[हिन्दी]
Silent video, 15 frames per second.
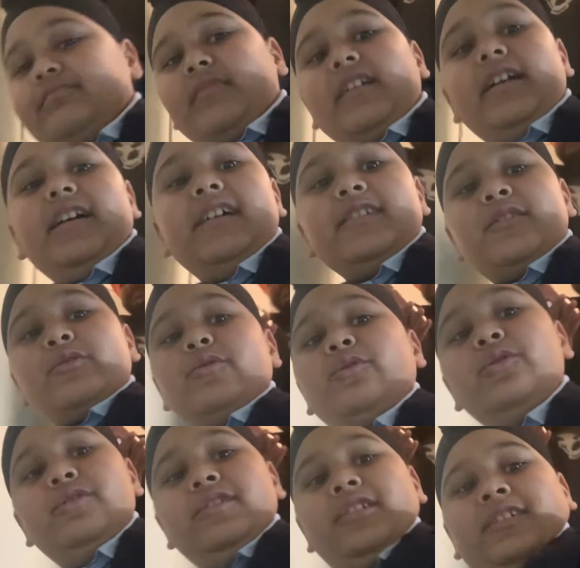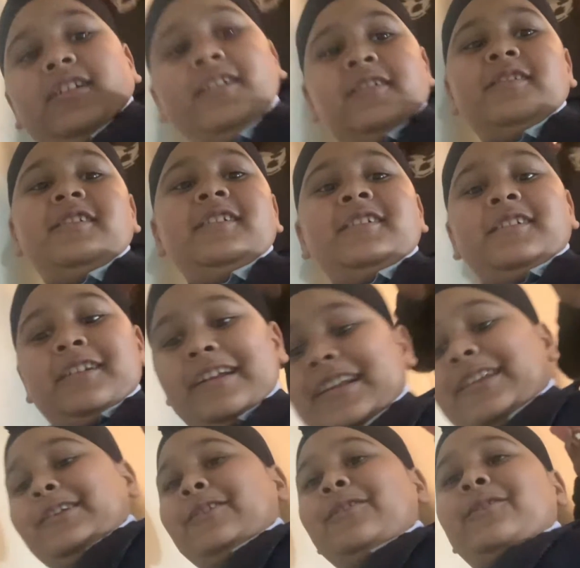मैं तो कल भी जल्दी पहुँच गया था
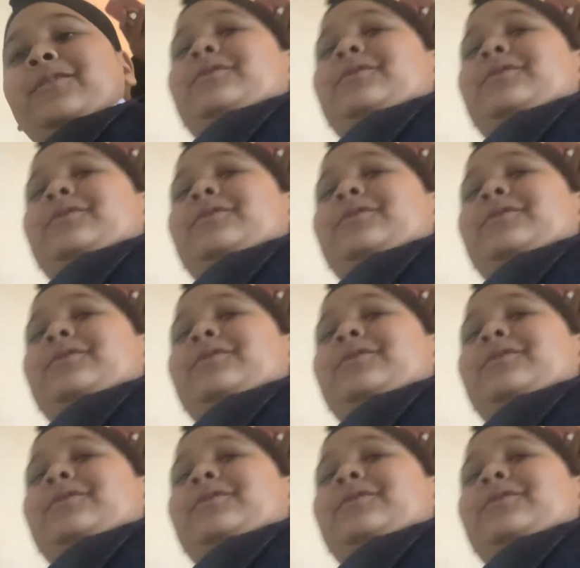क्यों